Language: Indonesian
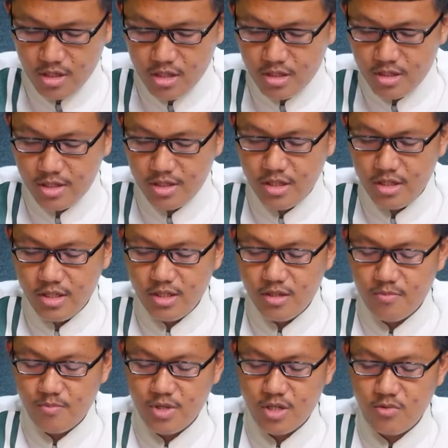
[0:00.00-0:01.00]
Di sini
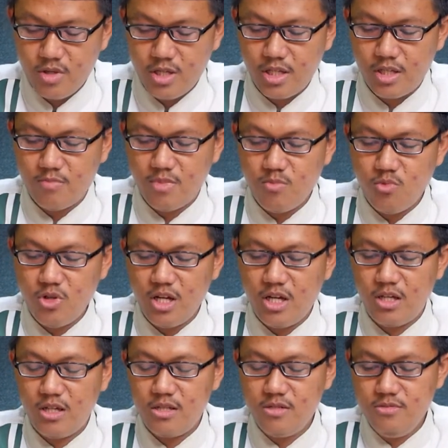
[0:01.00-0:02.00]
penulis
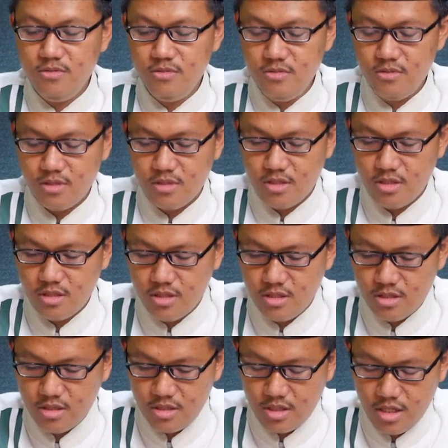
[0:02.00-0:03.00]
memulai
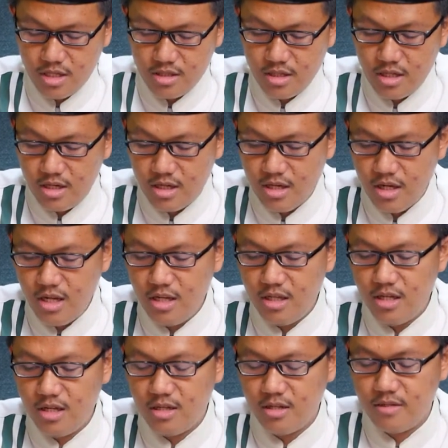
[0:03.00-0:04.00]
eh, di antara hal
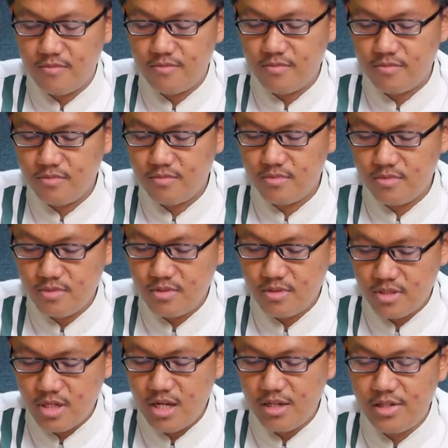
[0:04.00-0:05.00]
yang
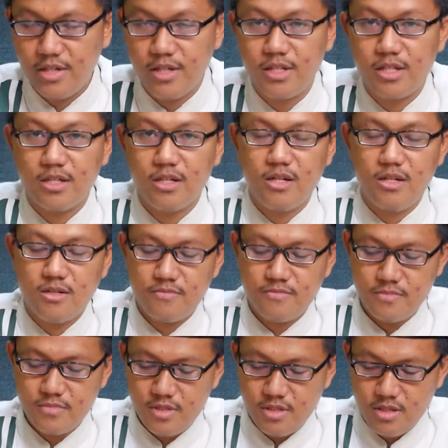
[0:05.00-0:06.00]
najis ya.
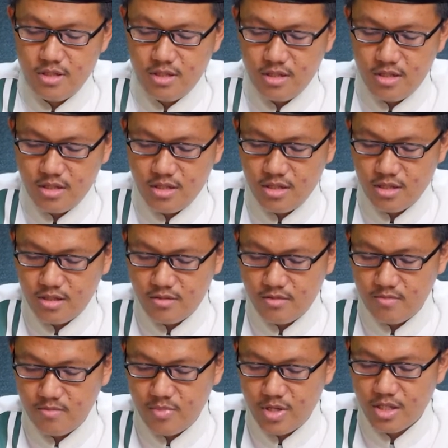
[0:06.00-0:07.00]

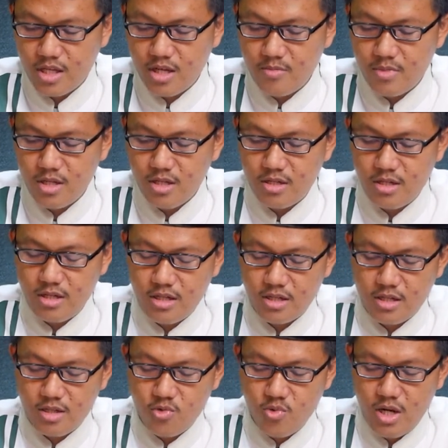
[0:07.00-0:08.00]
Yang pertama dan yang
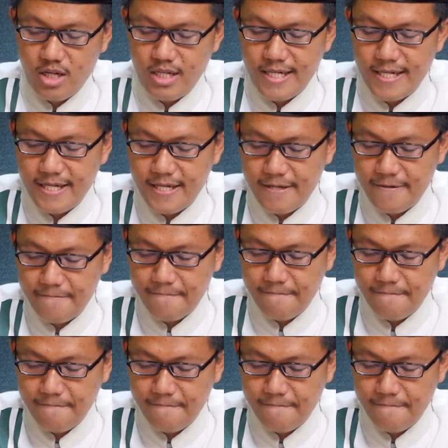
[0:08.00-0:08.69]
kedua adalah